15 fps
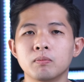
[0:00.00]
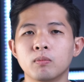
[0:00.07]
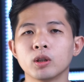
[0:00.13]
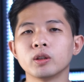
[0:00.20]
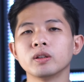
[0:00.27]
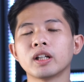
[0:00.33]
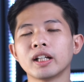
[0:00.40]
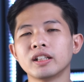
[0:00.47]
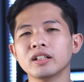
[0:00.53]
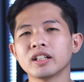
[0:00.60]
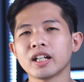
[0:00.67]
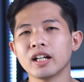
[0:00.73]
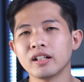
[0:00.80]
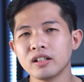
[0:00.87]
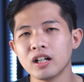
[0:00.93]
Một trong những cái sự
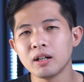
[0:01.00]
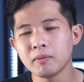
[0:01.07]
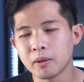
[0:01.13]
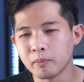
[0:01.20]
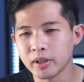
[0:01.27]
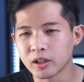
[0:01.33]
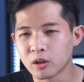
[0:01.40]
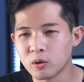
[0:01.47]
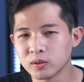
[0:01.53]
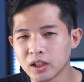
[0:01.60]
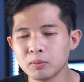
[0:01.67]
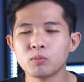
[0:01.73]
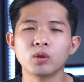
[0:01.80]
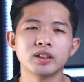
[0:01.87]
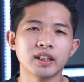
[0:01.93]
kiện nữa mà mình cũng
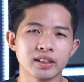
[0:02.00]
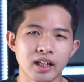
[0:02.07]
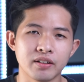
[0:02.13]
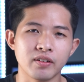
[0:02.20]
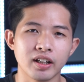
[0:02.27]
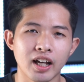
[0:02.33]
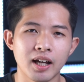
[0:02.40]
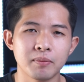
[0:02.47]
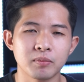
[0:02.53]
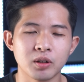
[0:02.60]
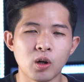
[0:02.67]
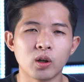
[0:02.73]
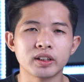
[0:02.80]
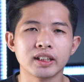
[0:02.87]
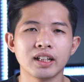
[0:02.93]
rất muốn chia sẻ với anh
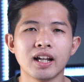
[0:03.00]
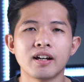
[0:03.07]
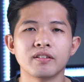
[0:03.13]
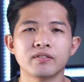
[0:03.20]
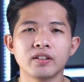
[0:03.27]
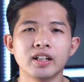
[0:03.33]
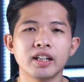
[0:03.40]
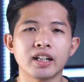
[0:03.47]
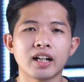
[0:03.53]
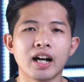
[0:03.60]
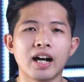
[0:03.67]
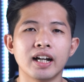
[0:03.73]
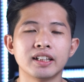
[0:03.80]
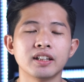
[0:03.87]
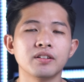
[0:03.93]
em đó chính là về
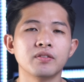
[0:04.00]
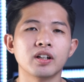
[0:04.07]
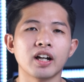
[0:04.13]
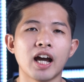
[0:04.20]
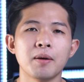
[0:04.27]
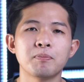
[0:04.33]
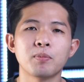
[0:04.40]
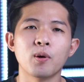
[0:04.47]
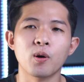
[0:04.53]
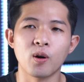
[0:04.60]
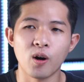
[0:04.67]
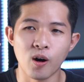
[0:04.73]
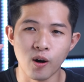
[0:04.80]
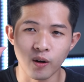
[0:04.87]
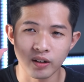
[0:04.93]
cái sự việc
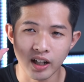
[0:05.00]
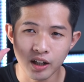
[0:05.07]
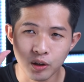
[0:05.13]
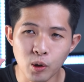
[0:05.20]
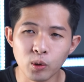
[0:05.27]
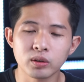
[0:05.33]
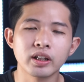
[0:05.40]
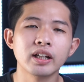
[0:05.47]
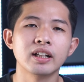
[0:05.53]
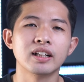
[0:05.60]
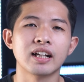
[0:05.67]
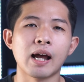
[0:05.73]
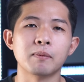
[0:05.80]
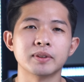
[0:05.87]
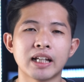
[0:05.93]
Apple họ đã cố
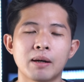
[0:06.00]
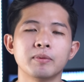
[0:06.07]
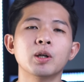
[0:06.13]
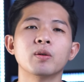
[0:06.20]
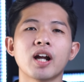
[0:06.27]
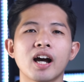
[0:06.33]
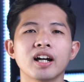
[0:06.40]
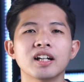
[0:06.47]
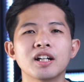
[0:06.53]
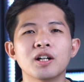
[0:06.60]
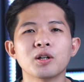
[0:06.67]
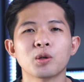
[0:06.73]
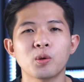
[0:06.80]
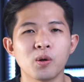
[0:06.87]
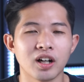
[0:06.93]
tình làm giảm hiệu năng
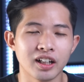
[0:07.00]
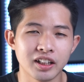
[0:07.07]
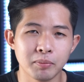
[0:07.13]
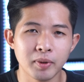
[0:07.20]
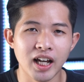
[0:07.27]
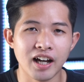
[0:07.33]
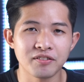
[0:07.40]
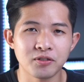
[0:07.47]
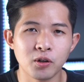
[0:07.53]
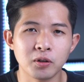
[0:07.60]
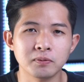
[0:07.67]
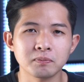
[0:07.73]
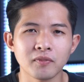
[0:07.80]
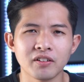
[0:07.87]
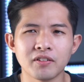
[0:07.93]
của các thiết bị
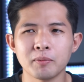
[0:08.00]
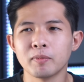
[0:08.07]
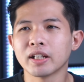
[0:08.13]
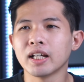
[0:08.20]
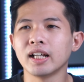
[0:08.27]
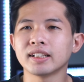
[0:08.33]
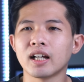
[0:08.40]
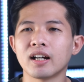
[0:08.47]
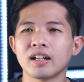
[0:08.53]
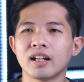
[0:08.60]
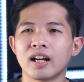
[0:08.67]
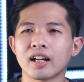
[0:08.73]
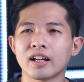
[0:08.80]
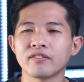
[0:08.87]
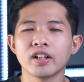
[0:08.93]
iPhone và mình nghĩ rằng
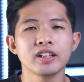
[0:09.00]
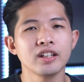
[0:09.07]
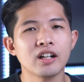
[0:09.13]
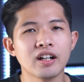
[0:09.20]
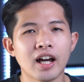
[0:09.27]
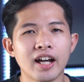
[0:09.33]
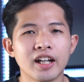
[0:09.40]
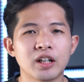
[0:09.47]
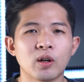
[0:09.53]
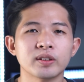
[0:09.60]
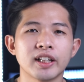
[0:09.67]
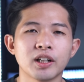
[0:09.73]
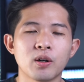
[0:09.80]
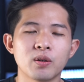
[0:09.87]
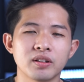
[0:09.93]
là cái vết nhơ này nó
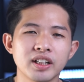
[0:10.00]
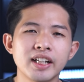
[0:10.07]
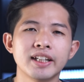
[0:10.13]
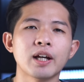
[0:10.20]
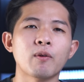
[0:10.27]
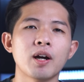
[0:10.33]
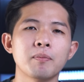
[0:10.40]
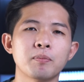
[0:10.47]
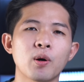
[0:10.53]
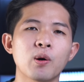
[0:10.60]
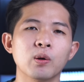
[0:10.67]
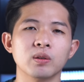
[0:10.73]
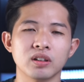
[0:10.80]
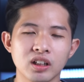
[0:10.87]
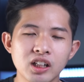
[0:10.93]
sẽ còn đi theo
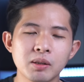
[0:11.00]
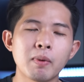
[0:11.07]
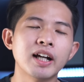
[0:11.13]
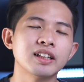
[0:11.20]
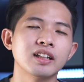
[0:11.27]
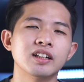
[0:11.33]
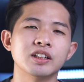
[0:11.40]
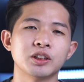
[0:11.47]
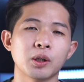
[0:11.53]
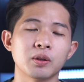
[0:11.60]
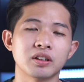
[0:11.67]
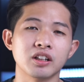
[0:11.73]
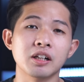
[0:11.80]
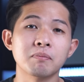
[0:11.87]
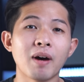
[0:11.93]
Apple từ bây giờ
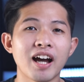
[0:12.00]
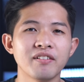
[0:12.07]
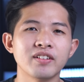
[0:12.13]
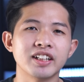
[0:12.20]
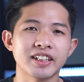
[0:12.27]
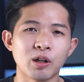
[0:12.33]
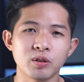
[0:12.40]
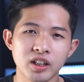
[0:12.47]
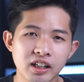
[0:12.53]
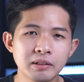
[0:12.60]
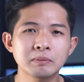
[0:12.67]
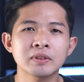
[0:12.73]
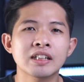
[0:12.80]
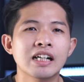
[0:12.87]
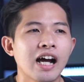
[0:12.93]
cho tới mãi về sau nữa
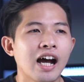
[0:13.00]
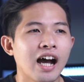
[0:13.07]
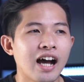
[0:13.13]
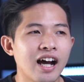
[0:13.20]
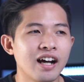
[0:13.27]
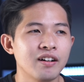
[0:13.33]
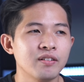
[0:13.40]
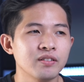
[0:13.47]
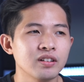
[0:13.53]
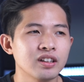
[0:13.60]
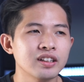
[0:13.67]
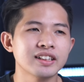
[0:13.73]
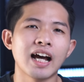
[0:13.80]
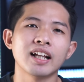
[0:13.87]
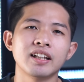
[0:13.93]
À,
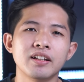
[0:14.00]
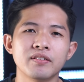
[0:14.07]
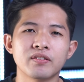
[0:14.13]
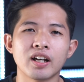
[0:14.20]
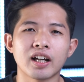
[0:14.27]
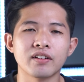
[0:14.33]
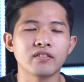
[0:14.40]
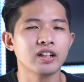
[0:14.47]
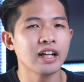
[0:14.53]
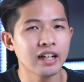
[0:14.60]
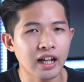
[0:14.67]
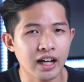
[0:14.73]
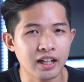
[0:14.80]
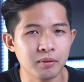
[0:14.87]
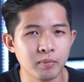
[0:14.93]
thực ra thì về cái vấn
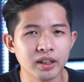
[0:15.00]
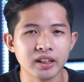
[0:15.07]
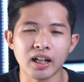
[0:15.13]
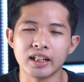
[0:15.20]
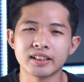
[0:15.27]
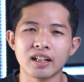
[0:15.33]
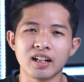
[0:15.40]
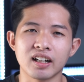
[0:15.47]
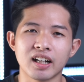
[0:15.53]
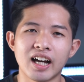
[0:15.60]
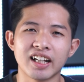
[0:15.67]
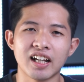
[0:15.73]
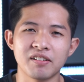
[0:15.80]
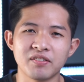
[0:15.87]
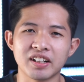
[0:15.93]
đề này mình thấy rằng là các
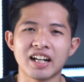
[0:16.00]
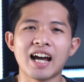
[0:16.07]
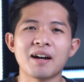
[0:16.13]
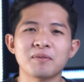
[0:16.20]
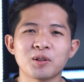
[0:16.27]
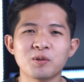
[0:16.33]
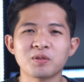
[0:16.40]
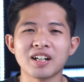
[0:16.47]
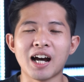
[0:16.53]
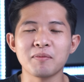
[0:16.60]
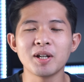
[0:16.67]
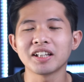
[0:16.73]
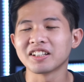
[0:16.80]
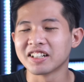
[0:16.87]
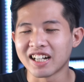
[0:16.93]
anh em Việt Nam cũng đã
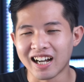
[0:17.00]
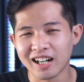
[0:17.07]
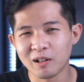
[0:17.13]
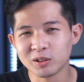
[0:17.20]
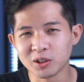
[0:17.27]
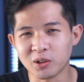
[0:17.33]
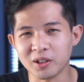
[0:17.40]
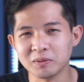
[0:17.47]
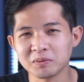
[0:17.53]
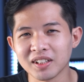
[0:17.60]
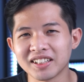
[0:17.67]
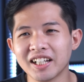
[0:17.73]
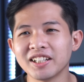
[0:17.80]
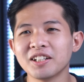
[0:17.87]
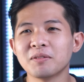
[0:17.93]
biết từ khá lâu rồi.
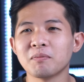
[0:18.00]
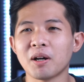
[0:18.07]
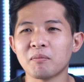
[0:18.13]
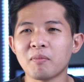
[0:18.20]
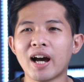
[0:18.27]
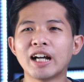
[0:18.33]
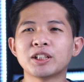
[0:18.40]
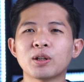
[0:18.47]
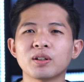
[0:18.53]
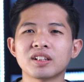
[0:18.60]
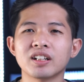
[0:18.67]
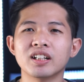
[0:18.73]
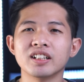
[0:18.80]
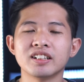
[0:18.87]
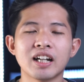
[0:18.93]
Thế nhưng mà mãi cho
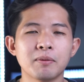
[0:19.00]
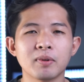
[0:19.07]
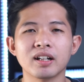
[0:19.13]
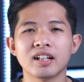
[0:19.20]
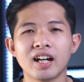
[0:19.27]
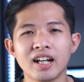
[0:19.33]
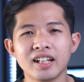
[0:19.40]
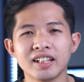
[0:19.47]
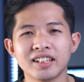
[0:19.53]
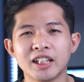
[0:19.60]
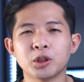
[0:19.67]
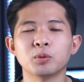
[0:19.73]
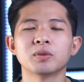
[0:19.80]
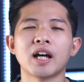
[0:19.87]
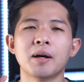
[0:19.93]
tới những năm gần đây
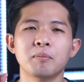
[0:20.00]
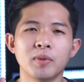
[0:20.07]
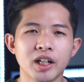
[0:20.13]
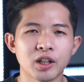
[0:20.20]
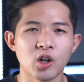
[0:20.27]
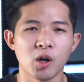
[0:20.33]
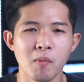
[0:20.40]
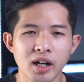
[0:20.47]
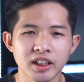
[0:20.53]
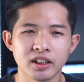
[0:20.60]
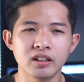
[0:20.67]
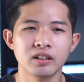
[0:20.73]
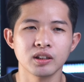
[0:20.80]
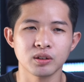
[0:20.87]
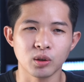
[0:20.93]
thì chúng ta mới có bằng
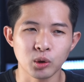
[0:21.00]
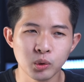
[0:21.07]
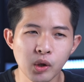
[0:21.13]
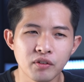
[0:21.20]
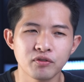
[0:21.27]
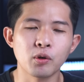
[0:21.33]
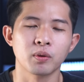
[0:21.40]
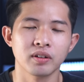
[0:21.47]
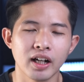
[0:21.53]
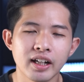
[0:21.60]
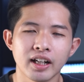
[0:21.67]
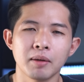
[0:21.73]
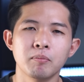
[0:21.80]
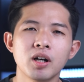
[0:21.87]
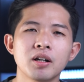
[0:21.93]
chứng nó thuyết phục
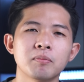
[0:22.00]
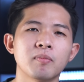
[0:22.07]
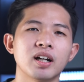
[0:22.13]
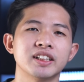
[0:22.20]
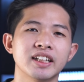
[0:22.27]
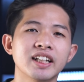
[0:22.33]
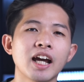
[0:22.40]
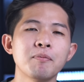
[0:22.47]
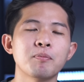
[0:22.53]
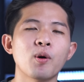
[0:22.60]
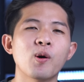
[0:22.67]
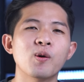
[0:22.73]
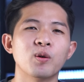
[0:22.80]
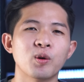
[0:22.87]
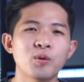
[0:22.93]
đến cái mức mà chính
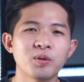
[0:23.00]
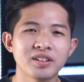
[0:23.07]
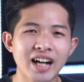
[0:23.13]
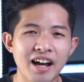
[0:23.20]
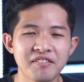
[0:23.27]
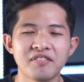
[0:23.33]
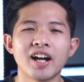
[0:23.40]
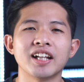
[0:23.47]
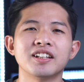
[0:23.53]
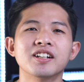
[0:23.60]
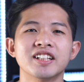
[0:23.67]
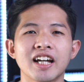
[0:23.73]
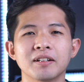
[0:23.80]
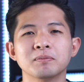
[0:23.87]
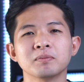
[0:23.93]
Apple cũng đã phải
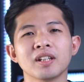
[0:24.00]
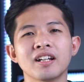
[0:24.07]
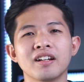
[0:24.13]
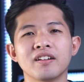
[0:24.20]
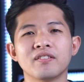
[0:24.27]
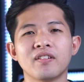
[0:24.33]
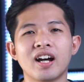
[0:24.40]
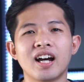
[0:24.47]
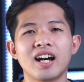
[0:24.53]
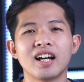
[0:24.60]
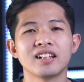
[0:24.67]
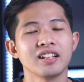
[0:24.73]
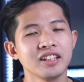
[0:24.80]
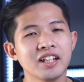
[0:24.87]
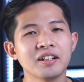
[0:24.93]
thừa nhận.
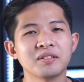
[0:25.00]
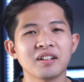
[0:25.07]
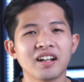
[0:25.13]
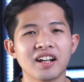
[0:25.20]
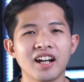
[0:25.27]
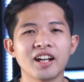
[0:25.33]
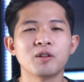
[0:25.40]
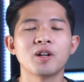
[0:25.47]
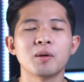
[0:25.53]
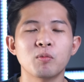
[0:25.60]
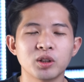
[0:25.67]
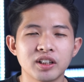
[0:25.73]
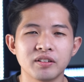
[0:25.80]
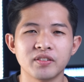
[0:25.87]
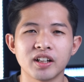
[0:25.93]
Và tất nhiên đây cũng là
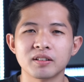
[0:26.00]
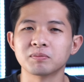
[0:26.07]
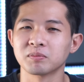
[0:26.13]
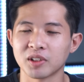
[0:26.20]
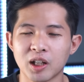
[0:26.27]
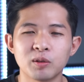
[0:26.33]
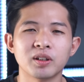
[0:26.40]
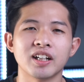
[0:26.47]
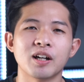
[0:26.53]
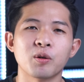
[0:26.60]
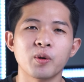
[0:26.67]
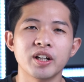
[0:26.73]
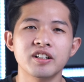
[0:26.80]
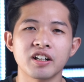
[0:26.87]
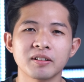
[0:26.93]
một sự việc không thể nào
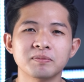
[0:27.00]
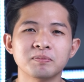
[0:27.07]
quên được.